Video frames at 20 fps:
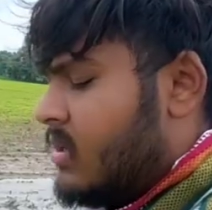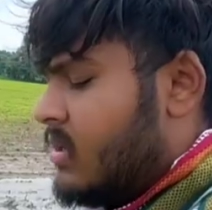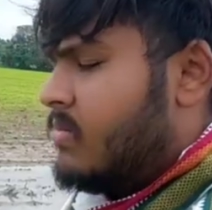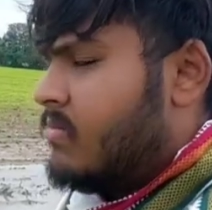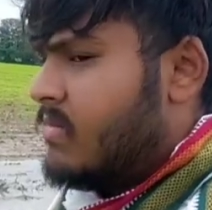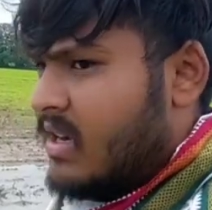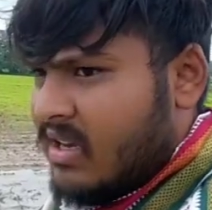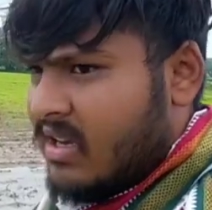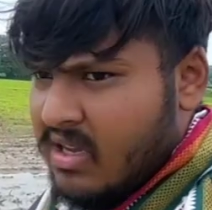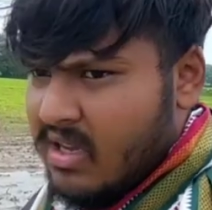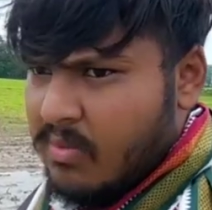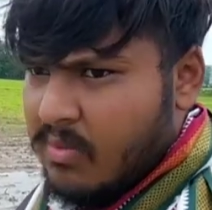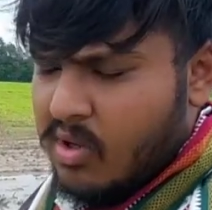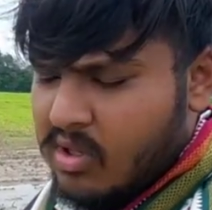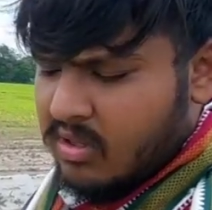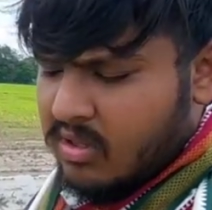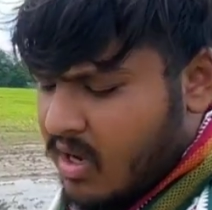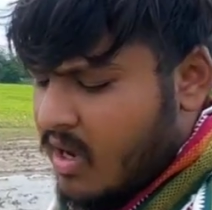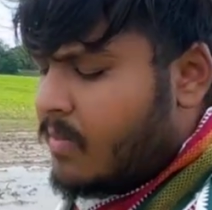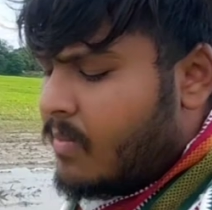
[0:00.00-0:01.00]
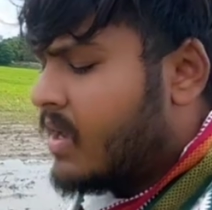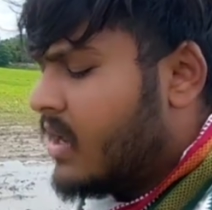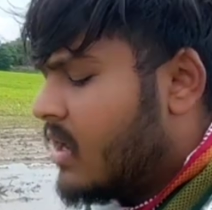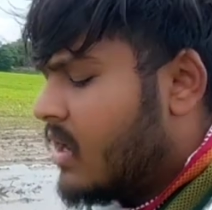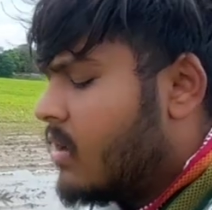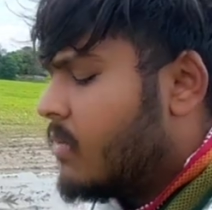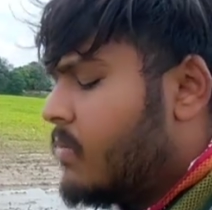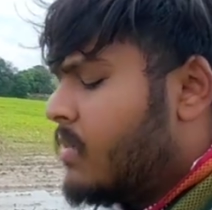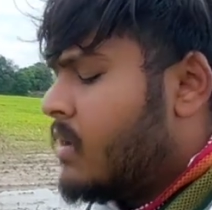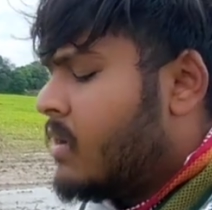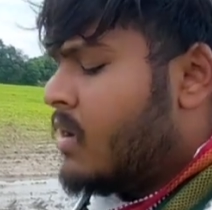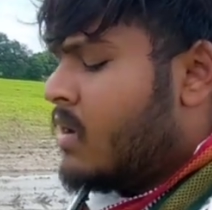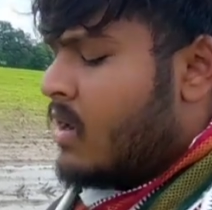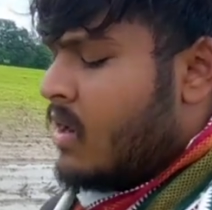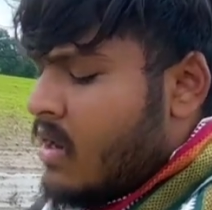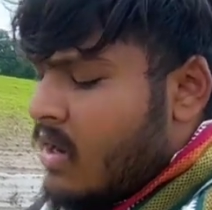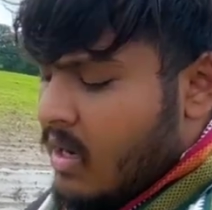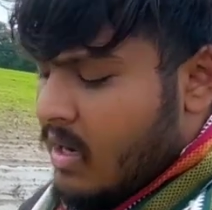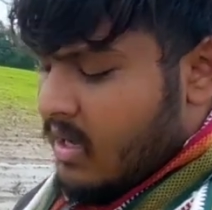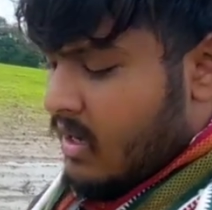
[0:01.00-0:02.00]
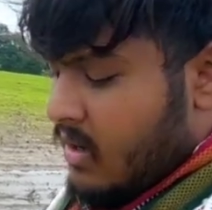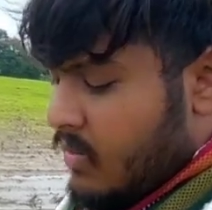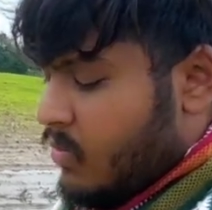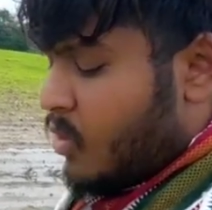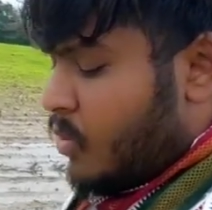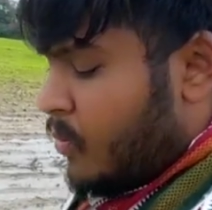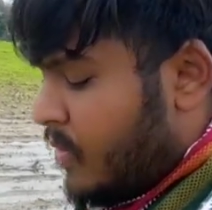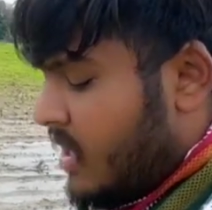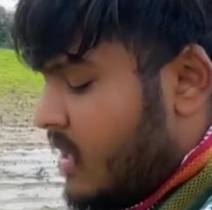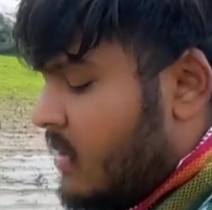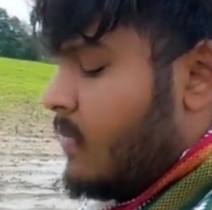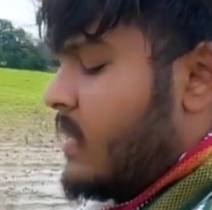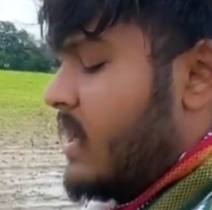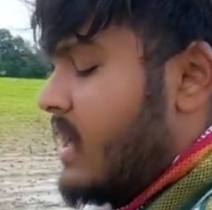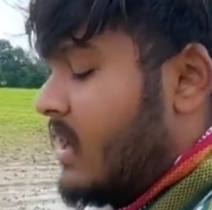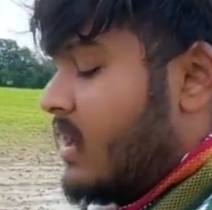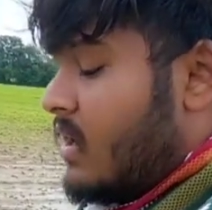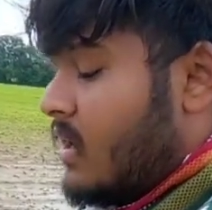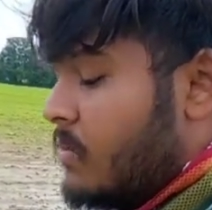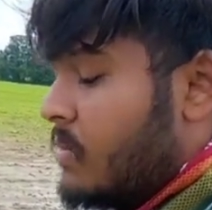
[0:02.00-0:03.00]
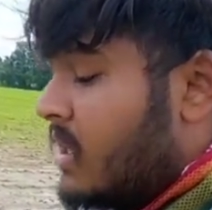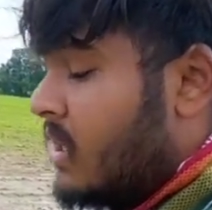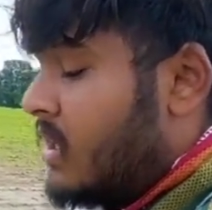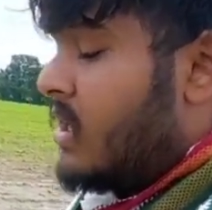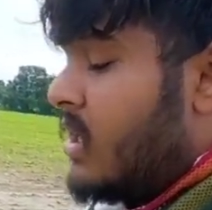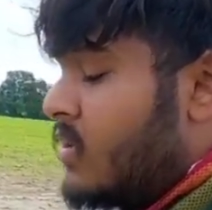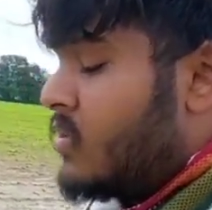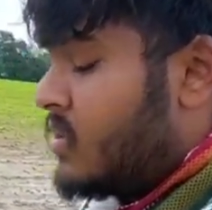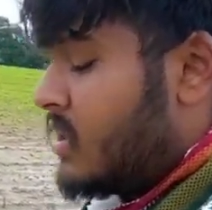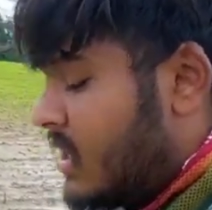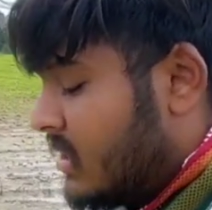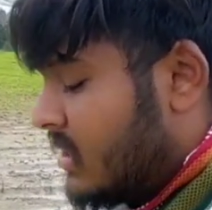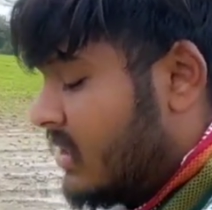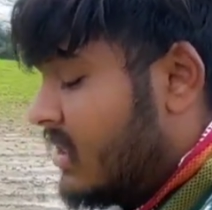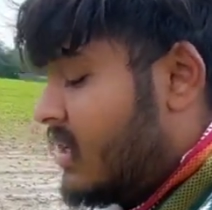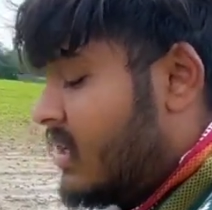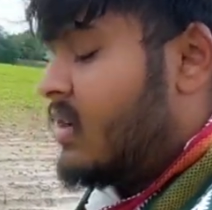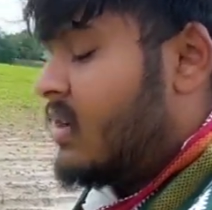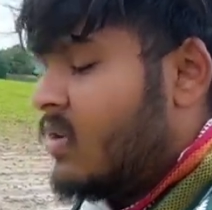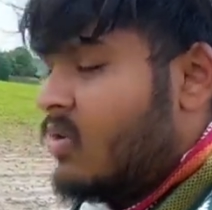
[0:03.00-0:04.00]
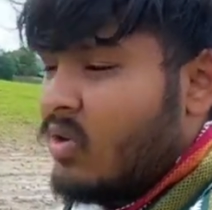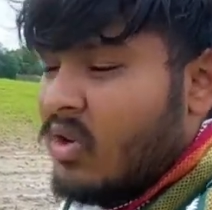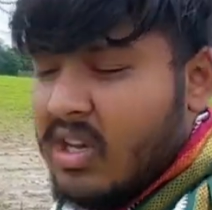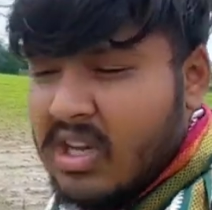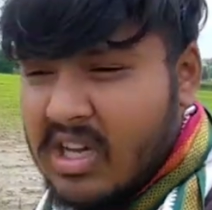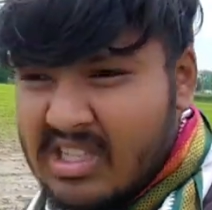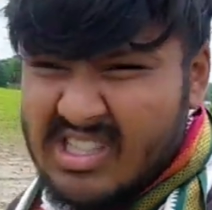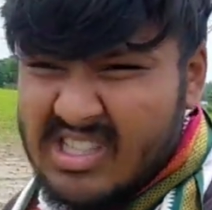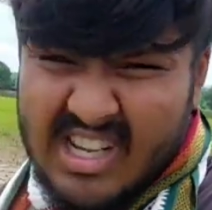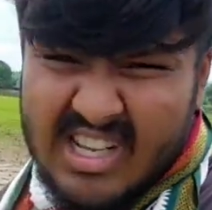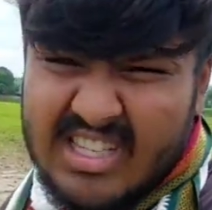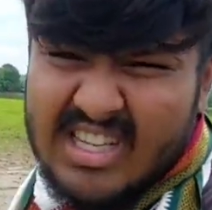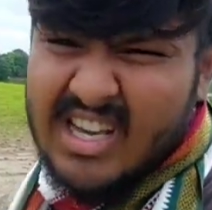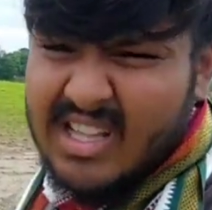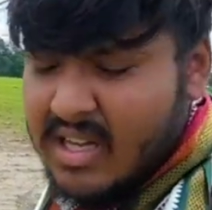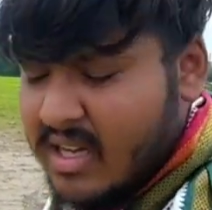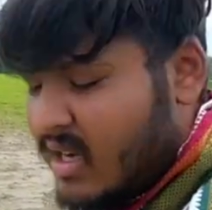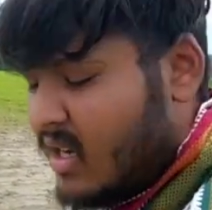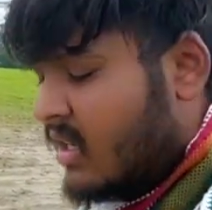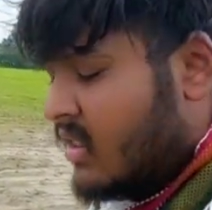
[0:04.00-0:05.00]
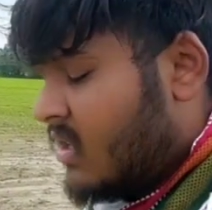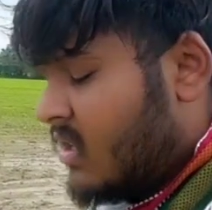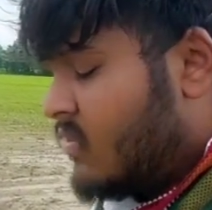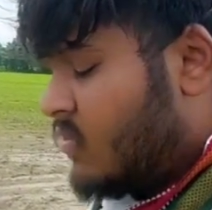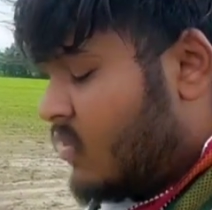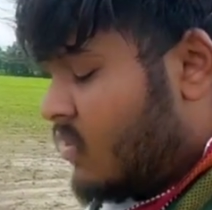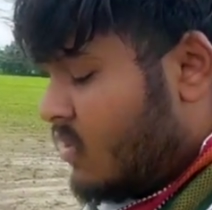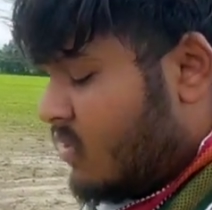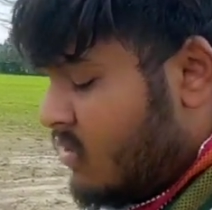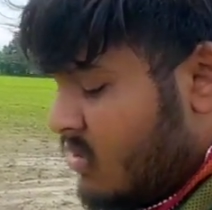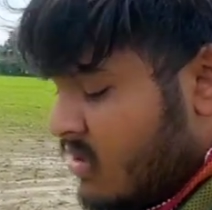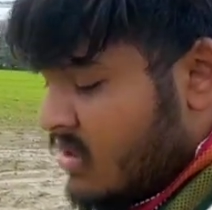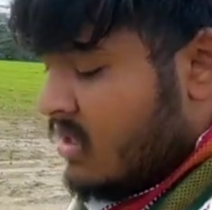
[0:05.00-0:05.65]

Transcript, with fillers: मक्खियाँ बहुत कम है यहाँ पर लेकिन भोपाल में भयंकर मक्खियाँ हो जाती हैं क्योंकि कचरा ज़्यादा करते हैं वो लोग